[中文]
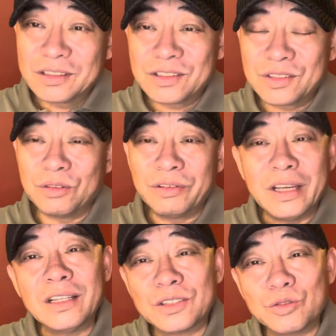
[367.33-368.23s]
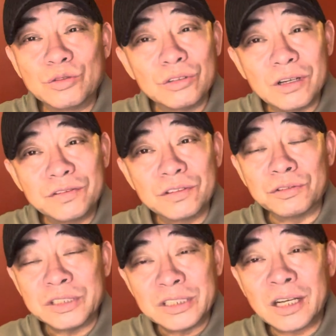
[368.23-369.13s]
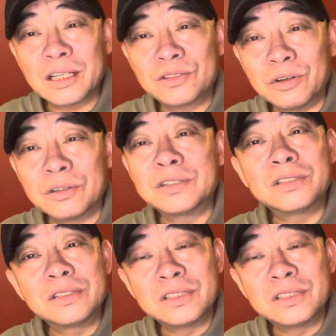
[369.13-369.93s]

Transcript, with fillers: 做唯一的中国中央副主席，让他做